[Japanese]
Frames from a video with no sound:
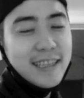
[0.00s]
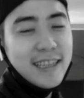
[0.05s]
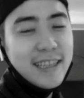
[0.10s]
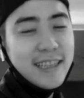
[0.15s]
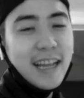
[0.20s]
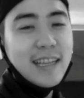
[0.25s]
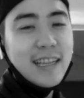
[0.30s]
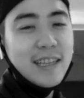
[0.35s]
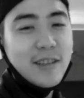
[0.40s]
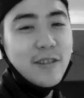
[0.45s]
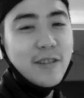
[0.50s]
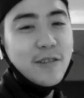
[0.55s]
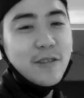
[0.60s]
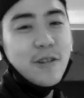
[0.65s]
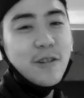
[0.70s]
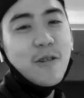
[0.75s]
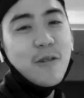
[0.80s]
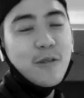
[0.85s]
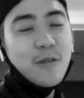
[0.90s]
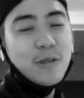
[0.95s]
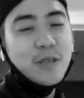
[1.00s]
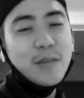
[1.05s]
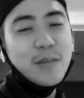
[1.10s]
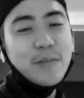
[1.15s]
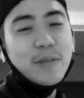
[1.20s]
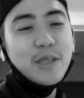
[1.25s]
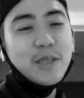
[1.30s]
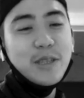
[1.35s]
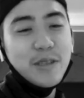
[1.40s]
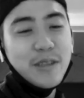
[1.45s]
な、どういう方向
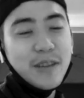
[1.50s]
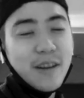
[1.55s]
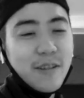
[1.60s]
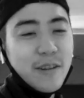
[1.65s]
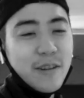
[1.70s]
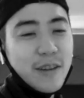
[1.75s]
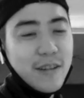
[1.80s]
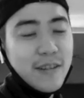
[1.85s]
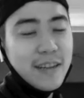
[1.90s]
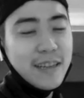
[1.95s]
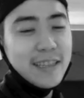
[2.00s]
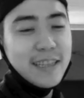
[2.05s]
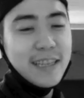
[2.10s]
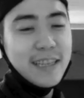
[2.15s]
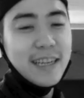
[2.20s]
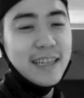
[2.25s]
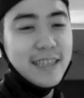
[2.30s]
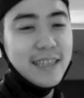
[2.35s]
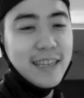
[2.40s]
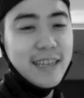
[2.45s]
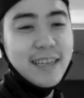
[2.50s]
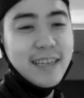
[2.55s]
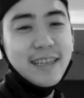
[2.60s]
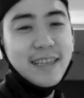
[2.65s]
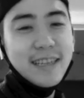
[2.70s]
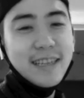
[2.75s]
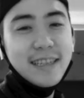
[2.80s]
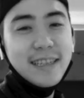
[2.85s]
性向いてるのか俺が分かってないきさ。